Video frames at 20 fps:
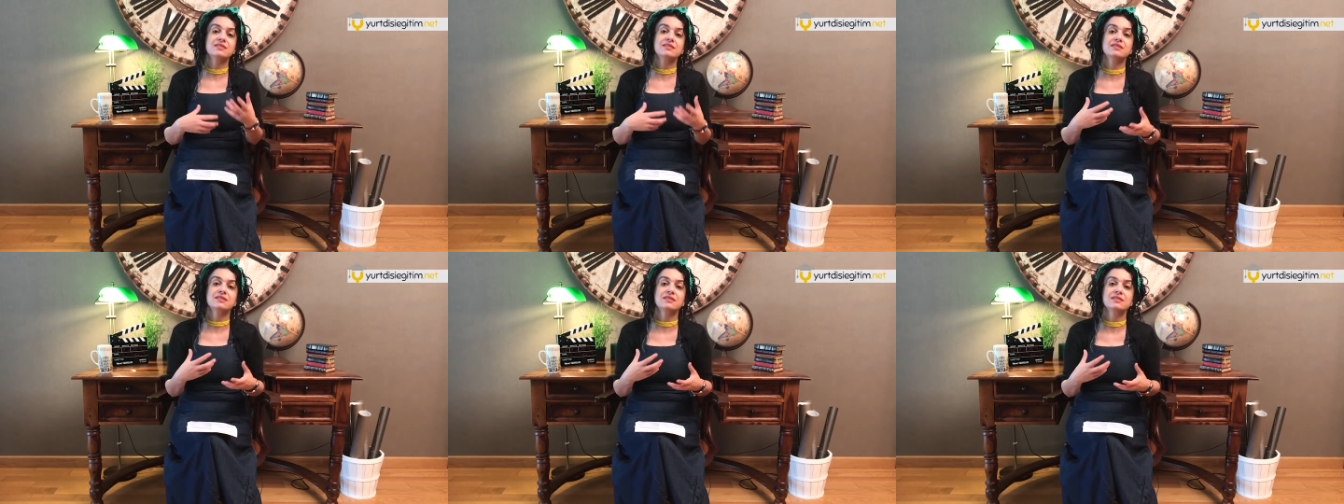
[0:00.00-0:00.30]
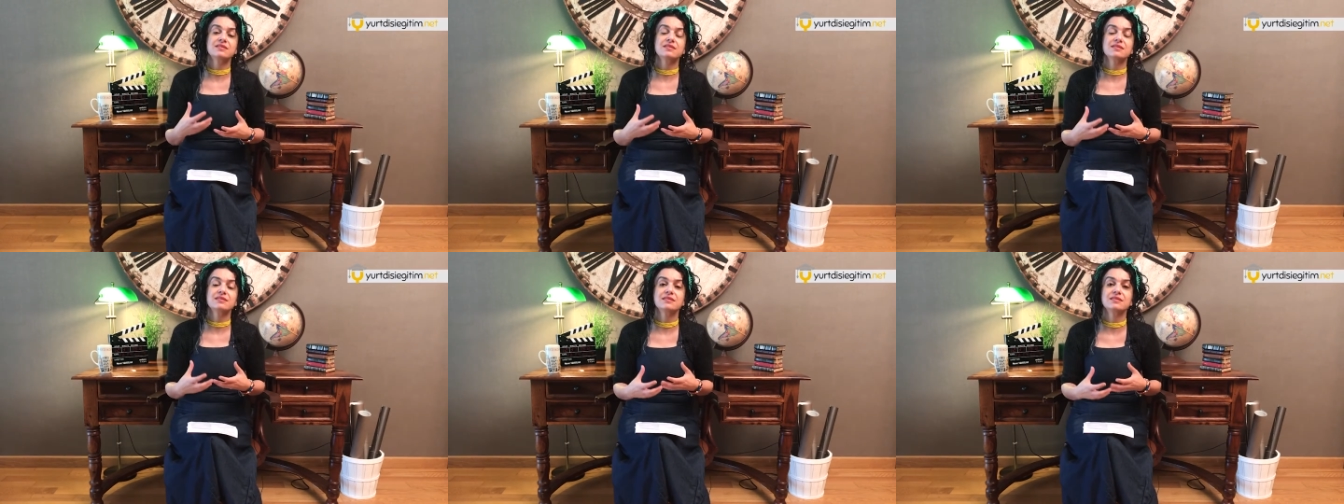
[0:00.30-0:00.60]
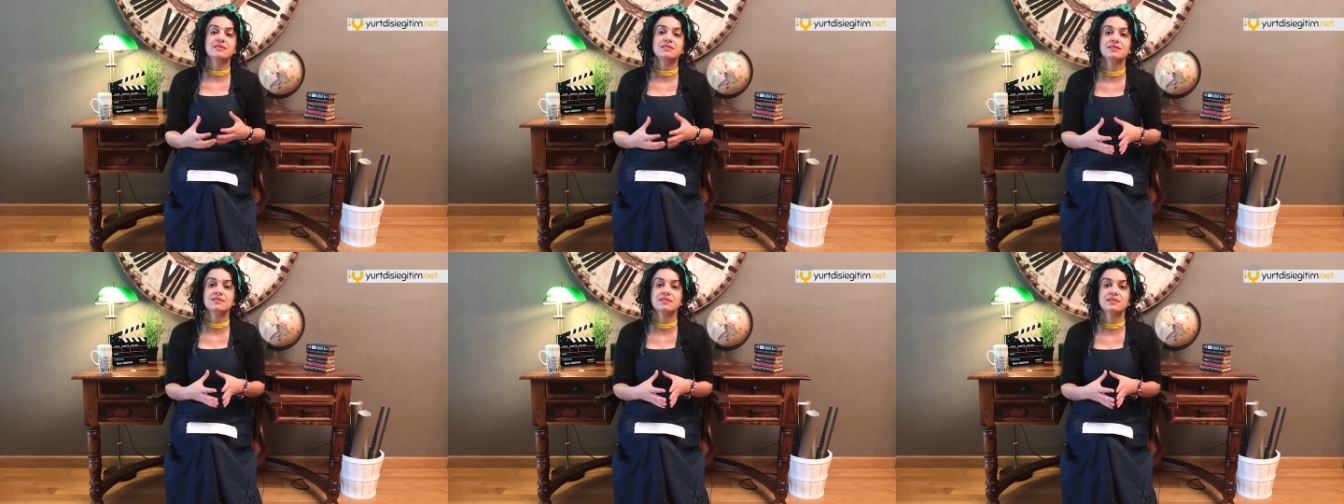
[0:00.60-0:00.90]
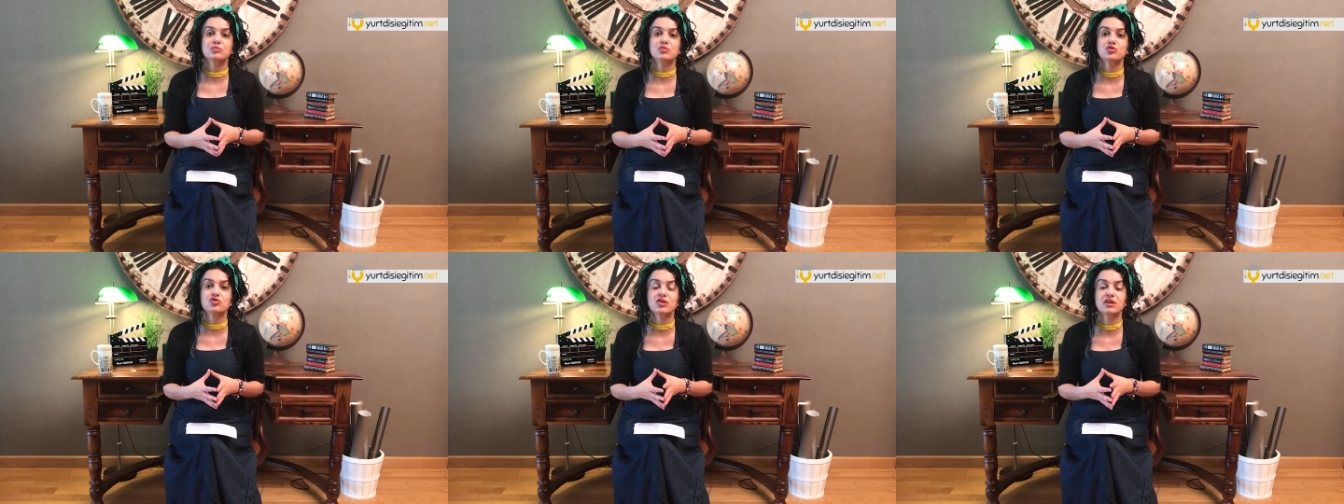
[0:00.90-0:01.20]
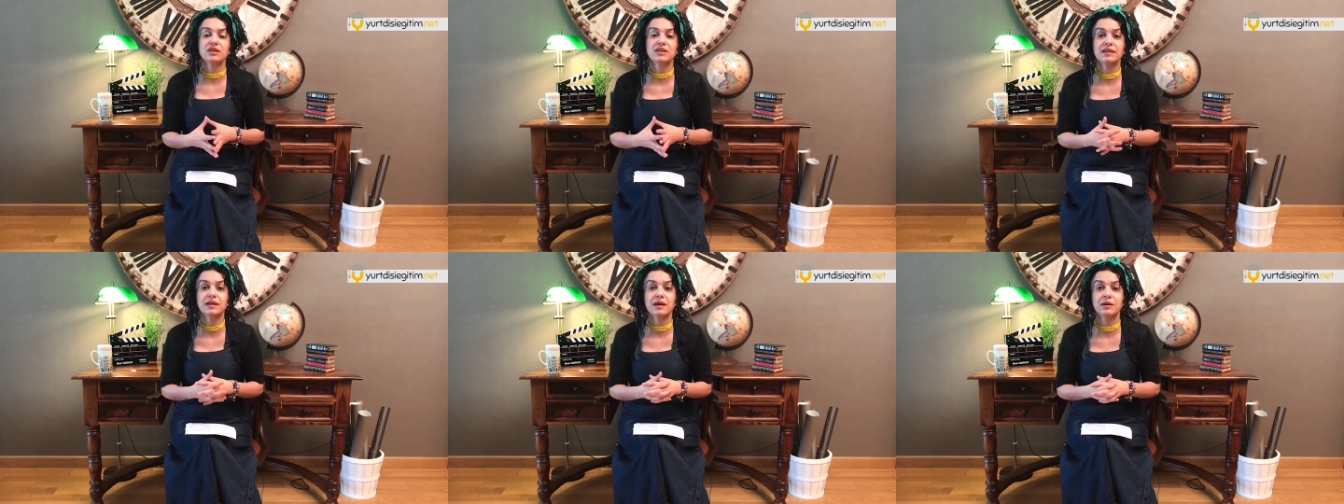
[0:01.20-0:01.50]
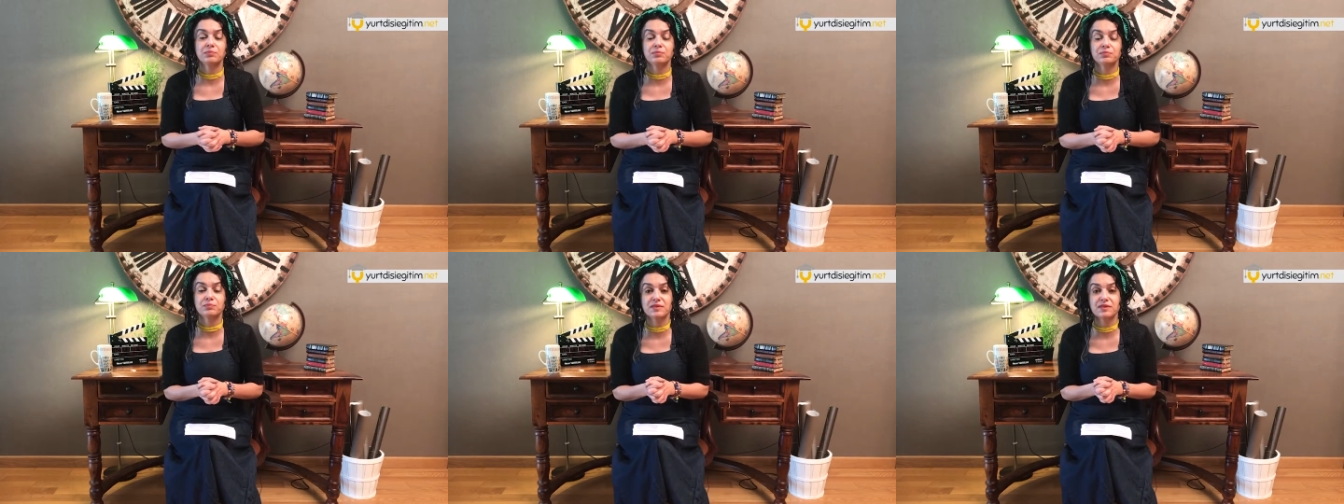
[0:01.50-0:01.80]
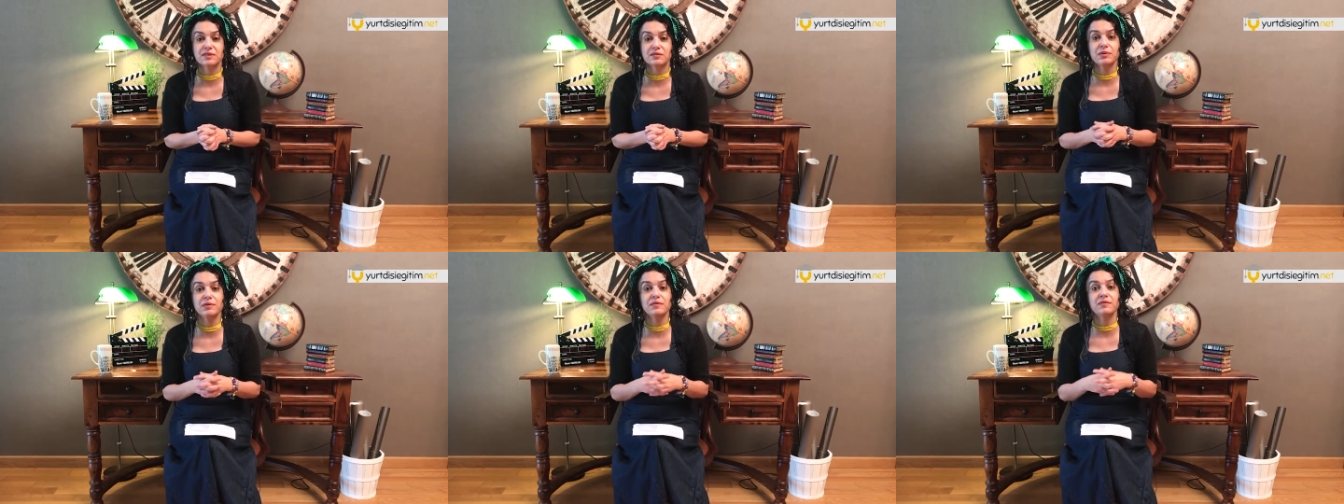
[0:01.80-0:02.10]
içerisinde size bir şey
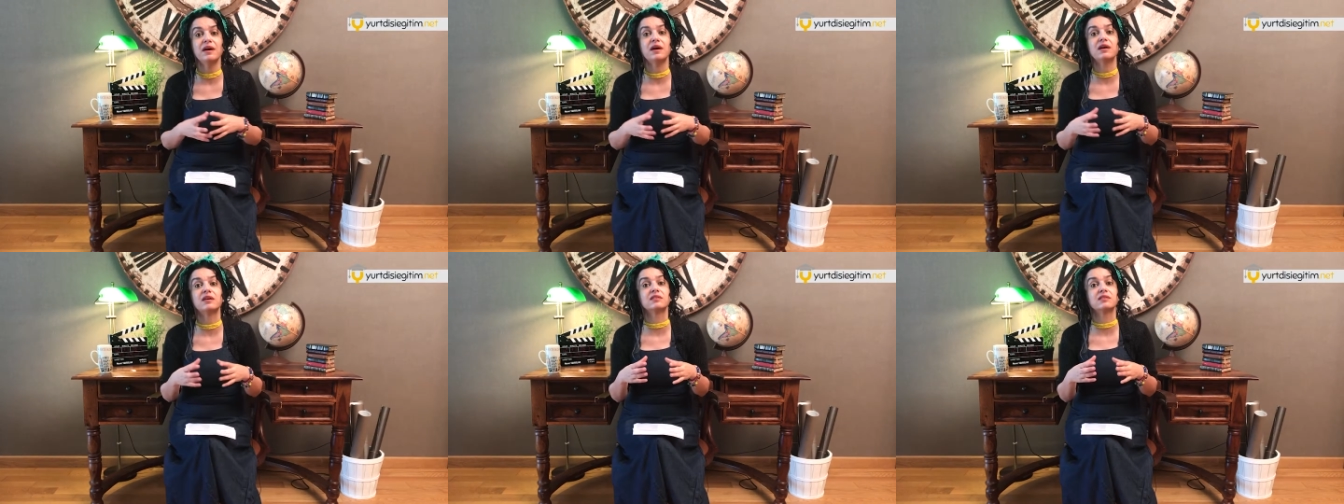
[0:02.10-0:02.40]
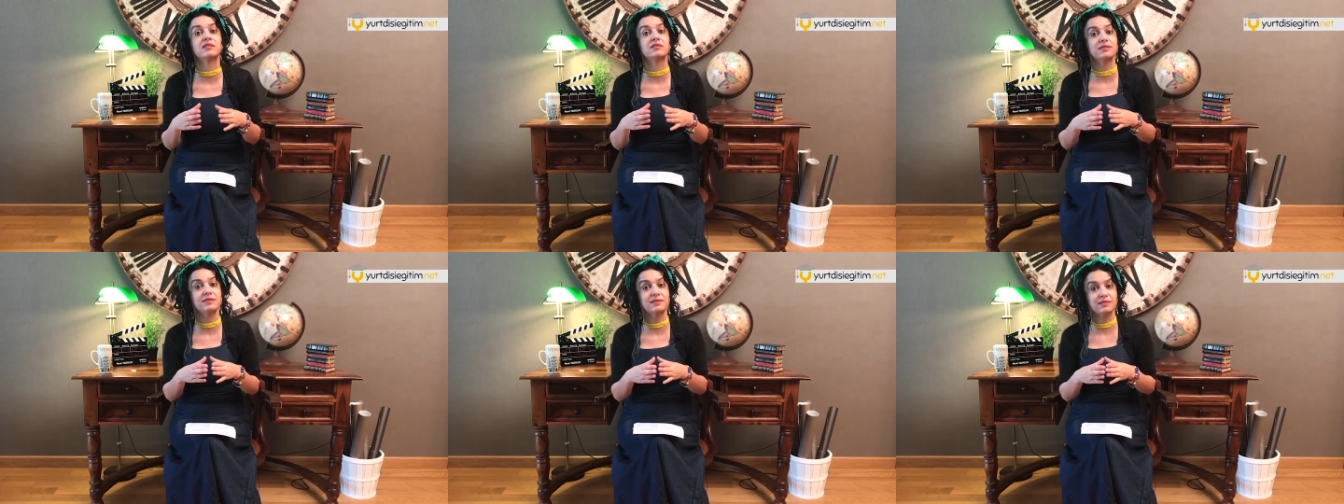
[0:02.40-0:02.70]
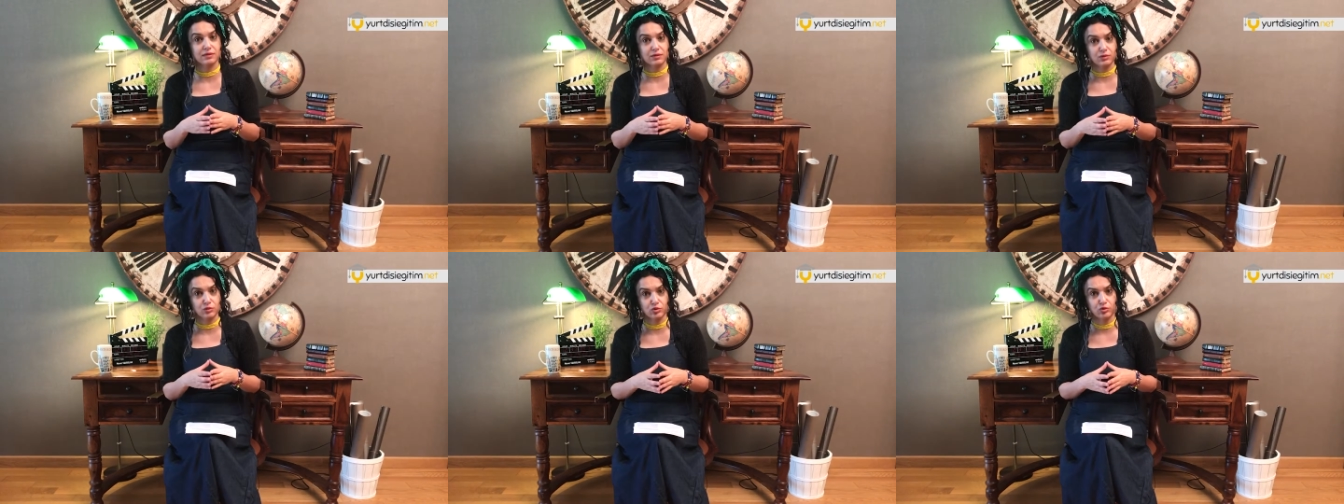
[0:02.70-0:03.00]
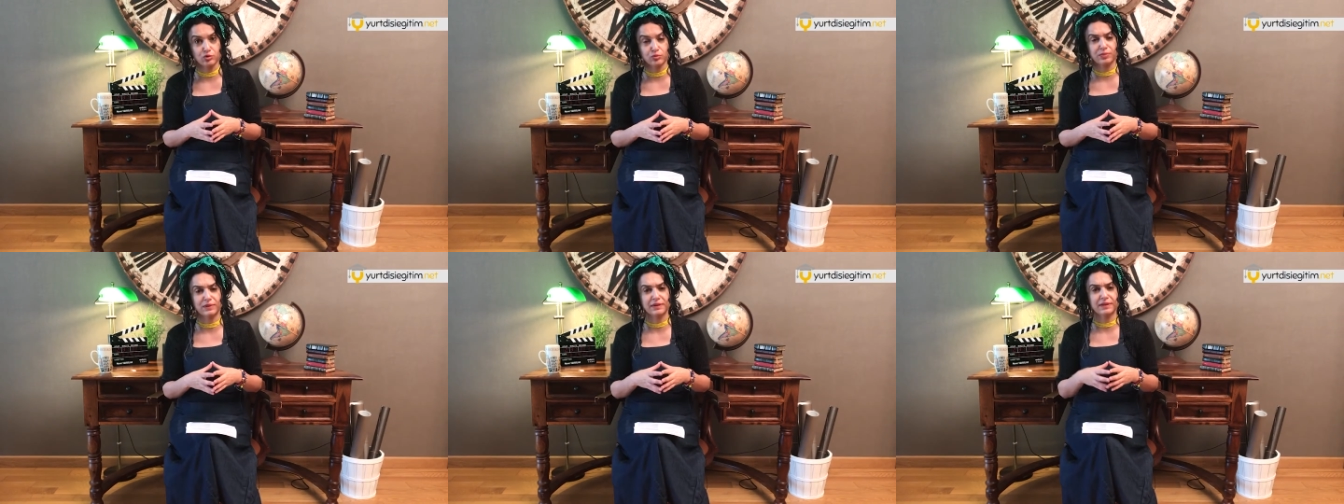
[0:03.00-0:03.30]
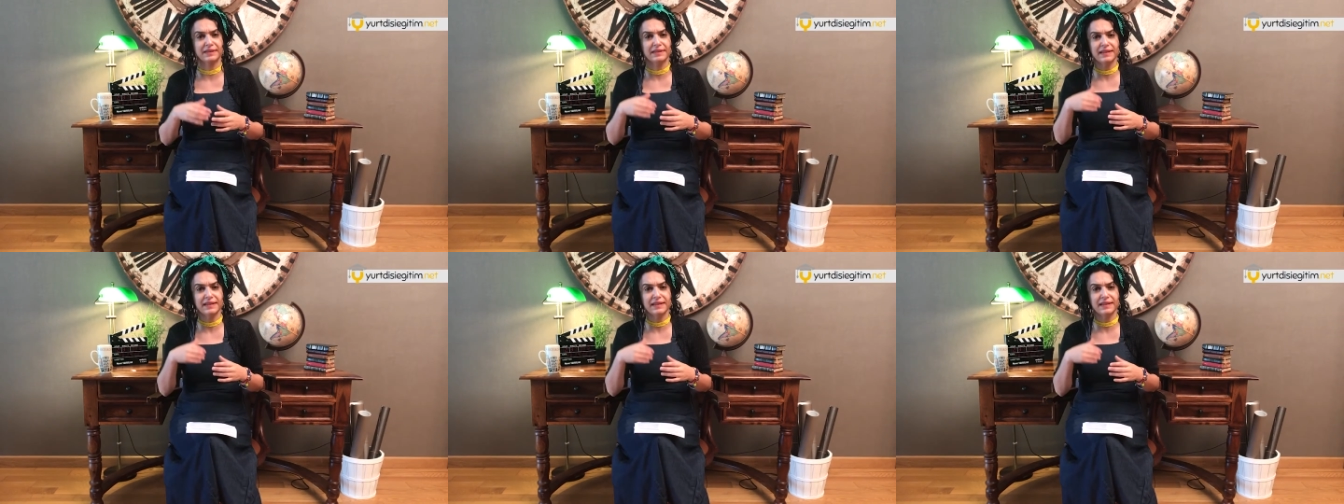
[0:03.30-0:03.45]
yaptırma ve aktivite kulüpleri.